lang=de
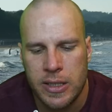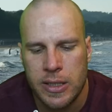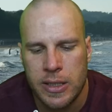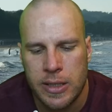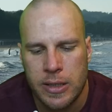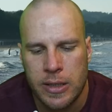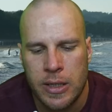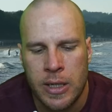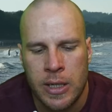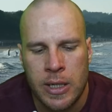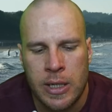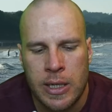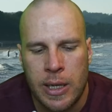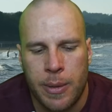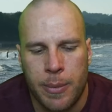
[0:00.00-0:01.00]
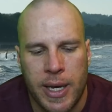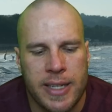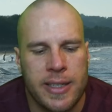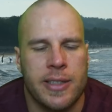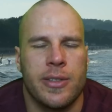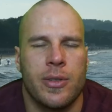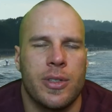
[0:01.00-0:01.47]
ihr
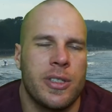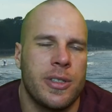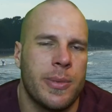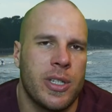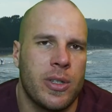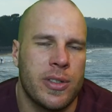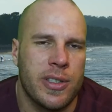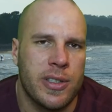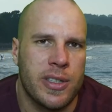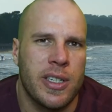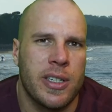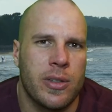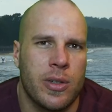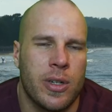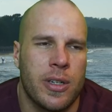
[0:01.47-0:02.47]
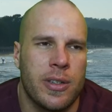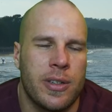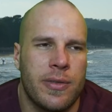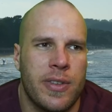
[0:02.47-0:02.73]
merkt, dass ihr euch nicht mehr konzentrieren könnt,